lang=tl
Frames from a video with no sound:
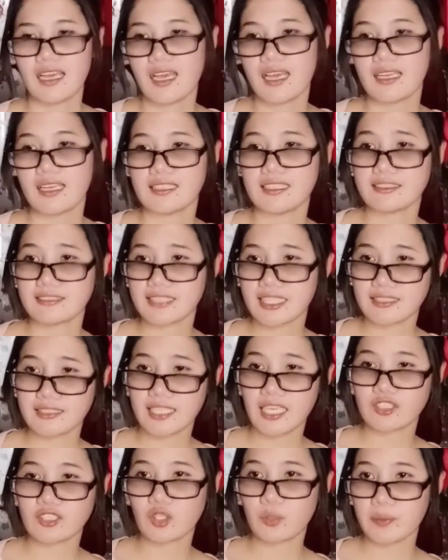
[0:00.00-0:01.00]
Lintik
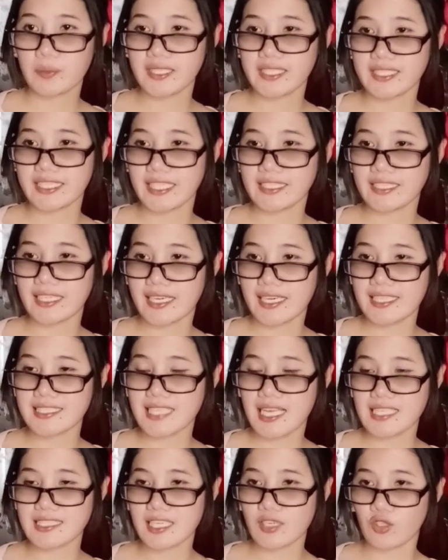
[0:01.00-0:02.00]
na ito, binigyan na nga,
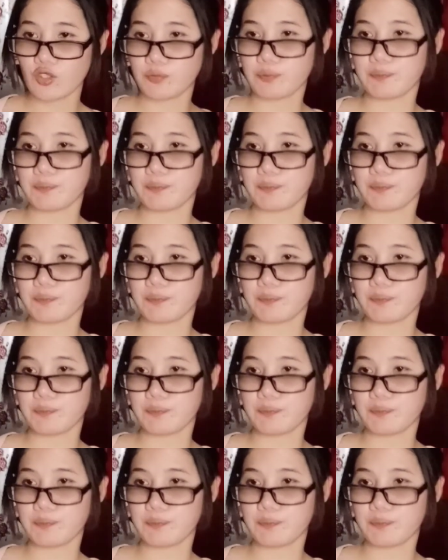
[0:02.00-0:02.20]
isasagot